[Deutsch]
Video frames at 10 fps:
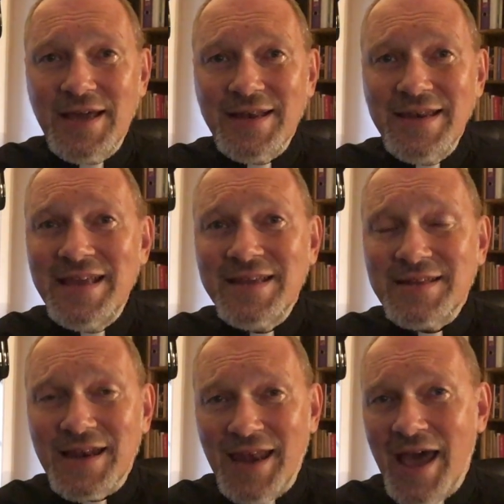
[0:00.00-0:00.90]

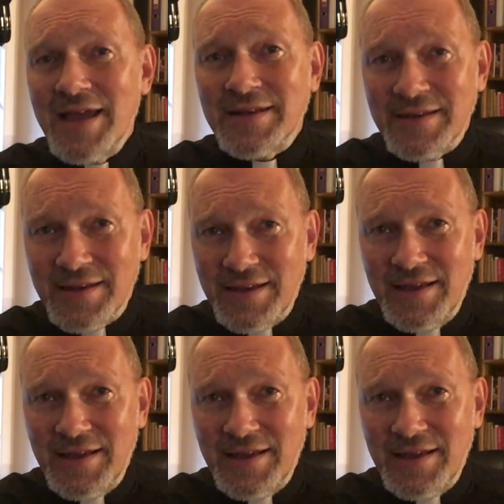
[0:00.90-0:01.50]
nicht leiden,